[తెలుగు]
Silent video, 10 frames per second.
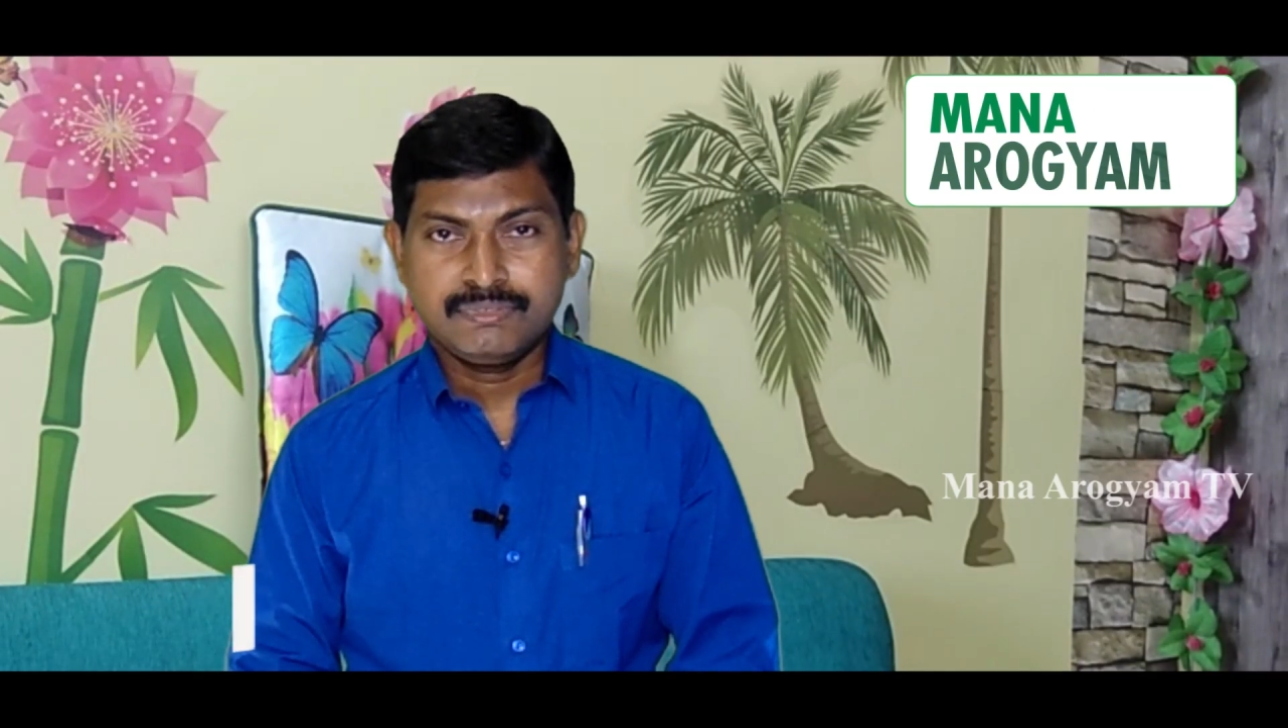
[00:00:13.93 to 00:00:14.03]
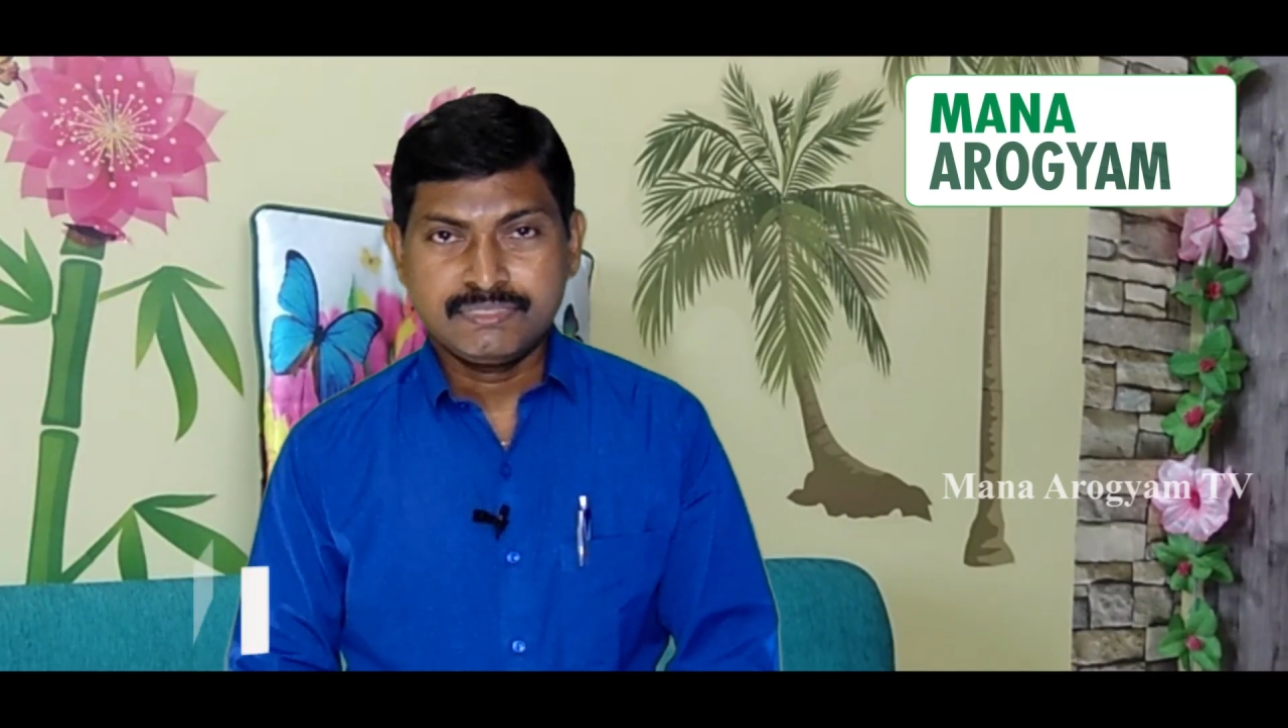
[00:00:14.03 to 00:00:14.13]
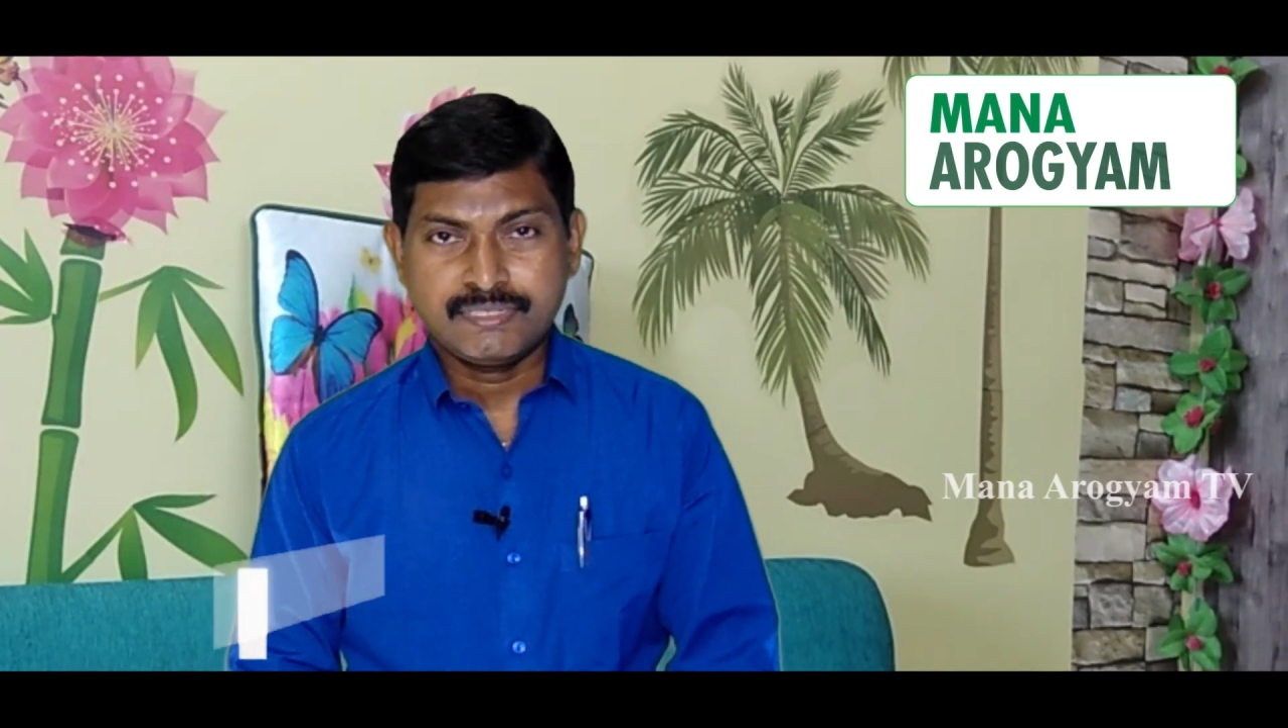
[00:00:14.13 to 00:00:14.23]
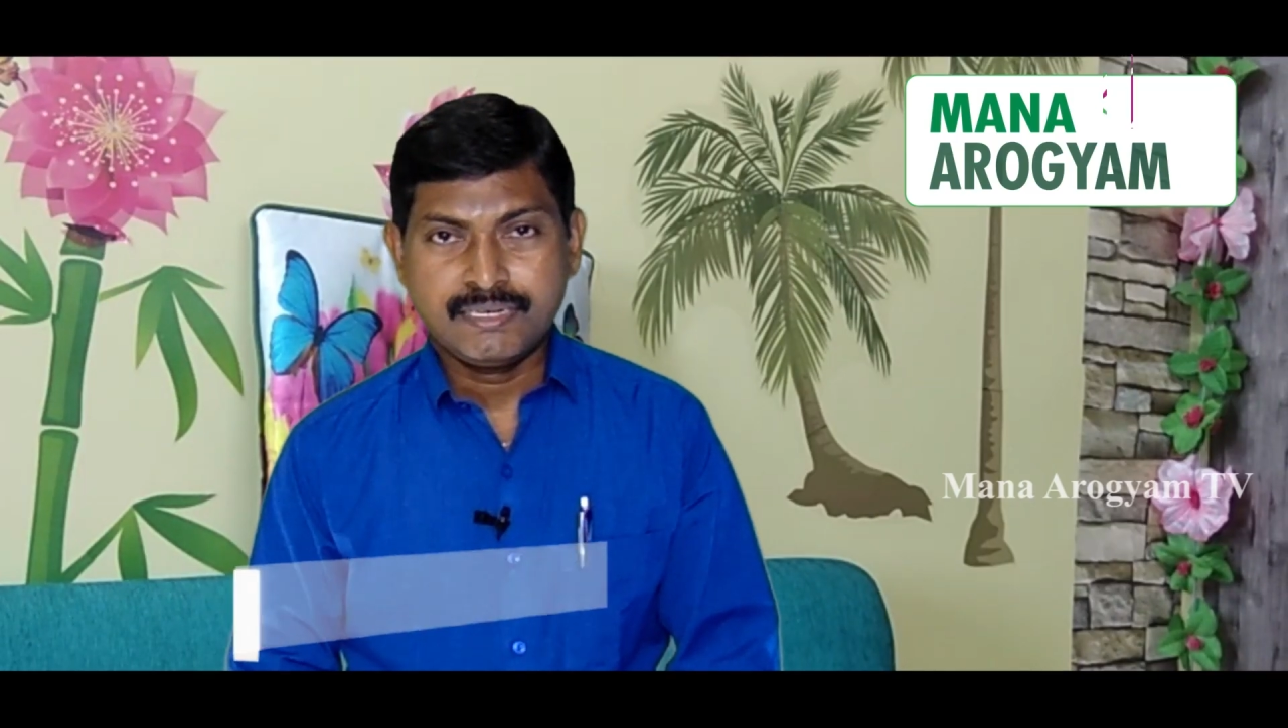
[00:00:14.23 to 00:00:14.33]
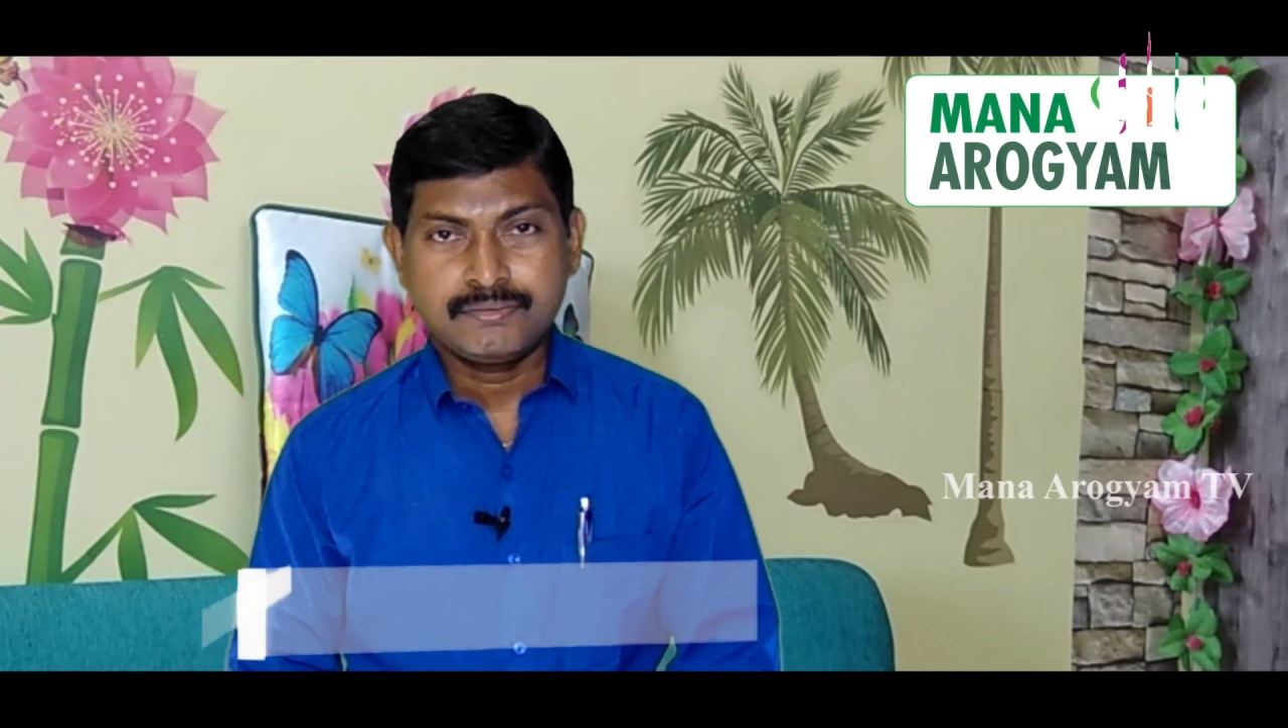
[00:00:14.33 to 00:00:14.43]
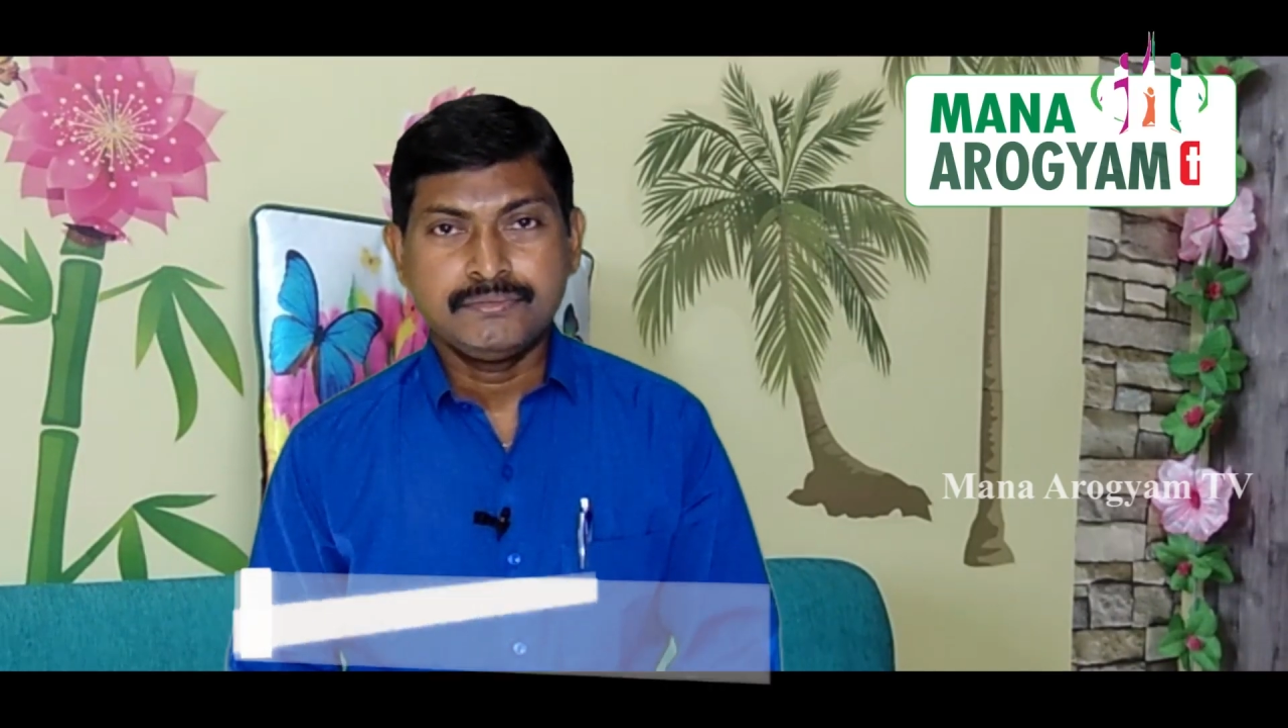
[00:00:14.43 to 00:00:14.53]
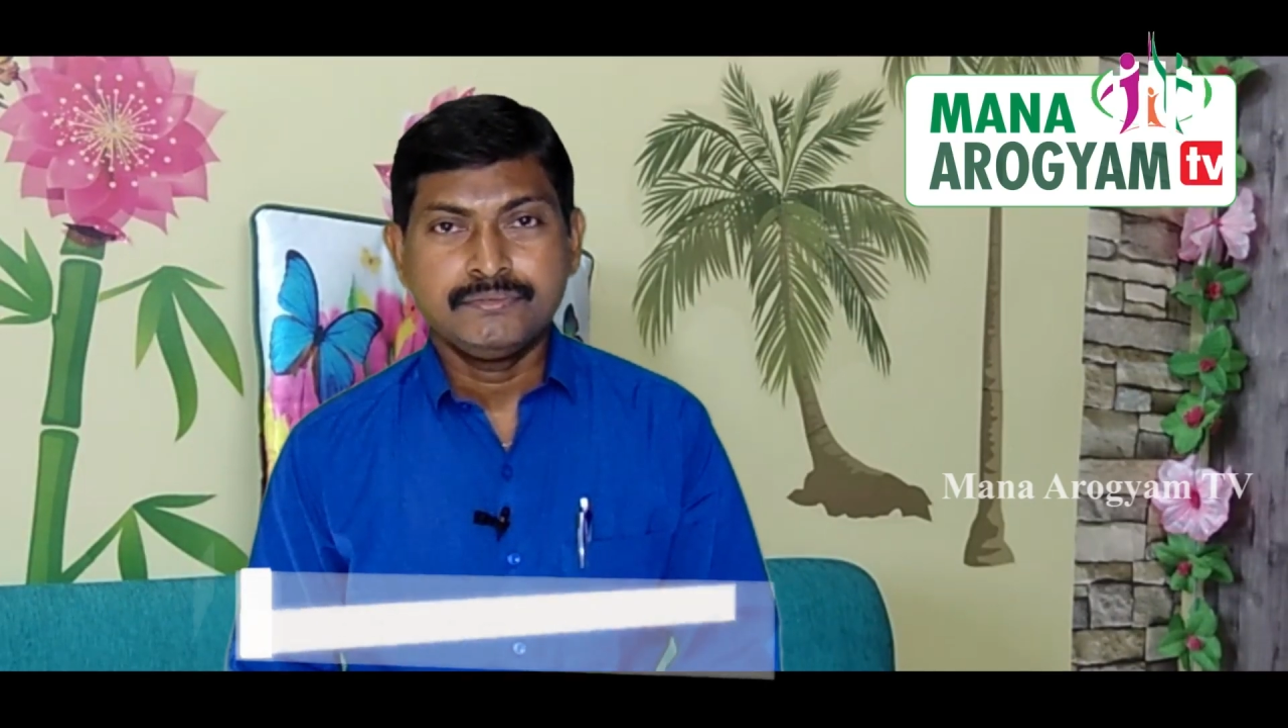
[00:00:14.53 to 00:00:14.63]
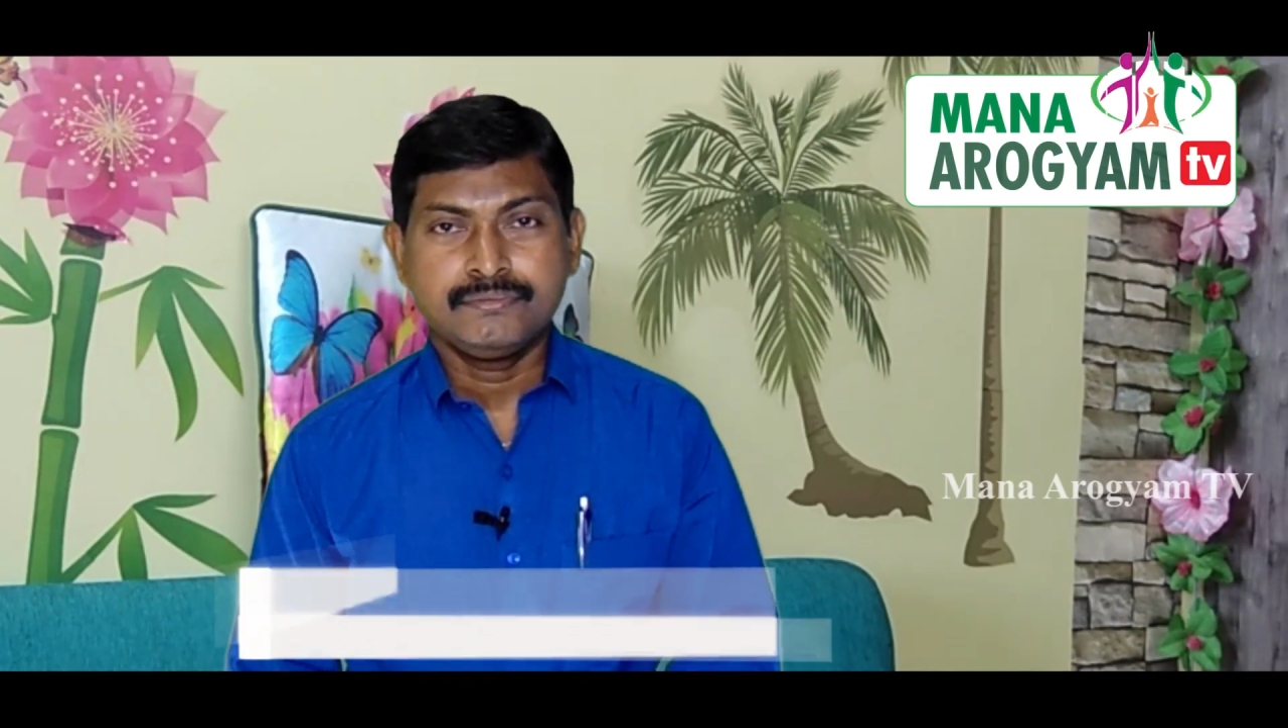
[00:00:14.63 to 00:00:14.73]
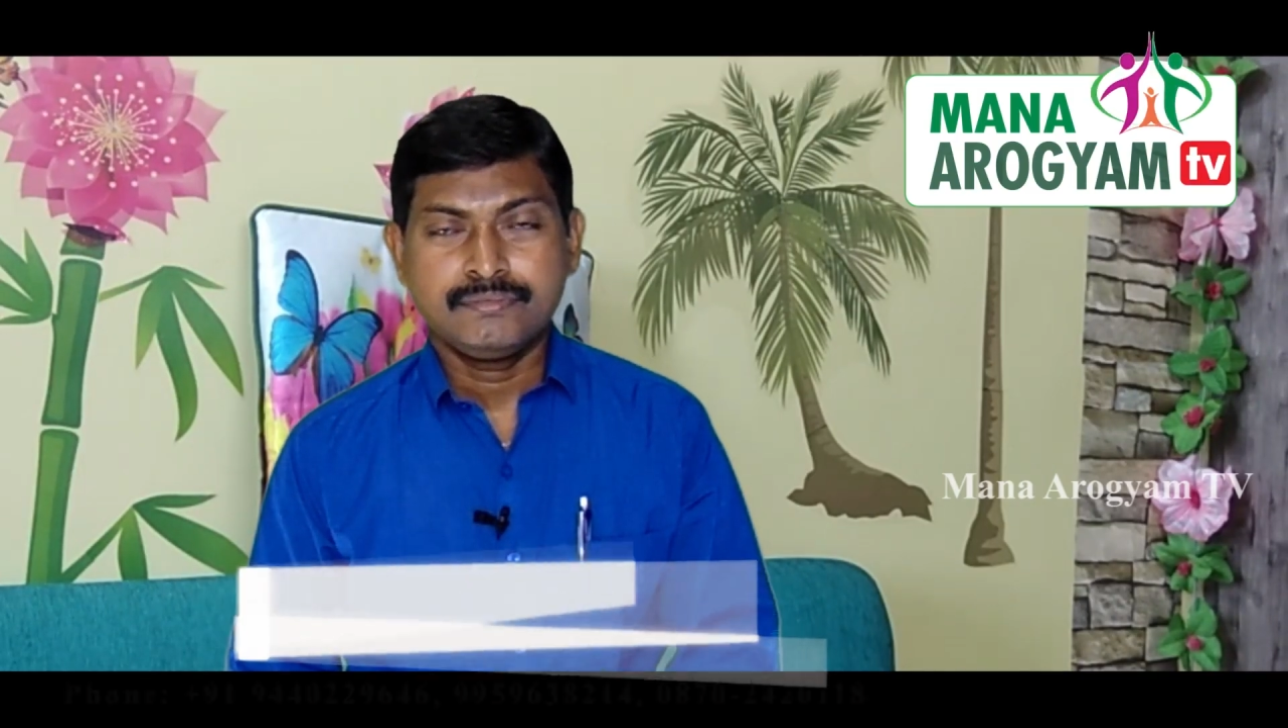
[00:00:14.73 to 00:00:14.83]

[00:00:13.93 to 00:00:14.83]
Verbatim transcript: వీక్షకులకు